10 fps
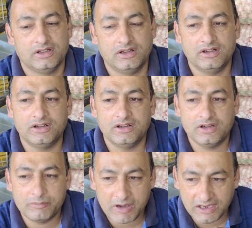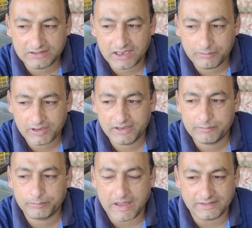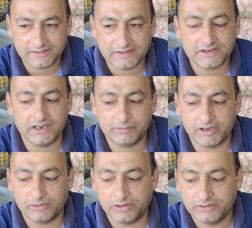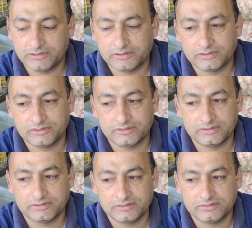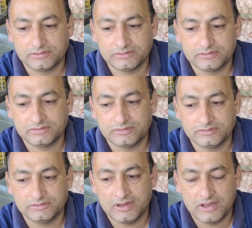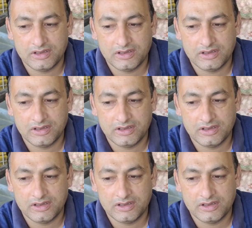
हाँ माल्टा आपका ये पैंतीस से चालीस रुपये किलो है अनानास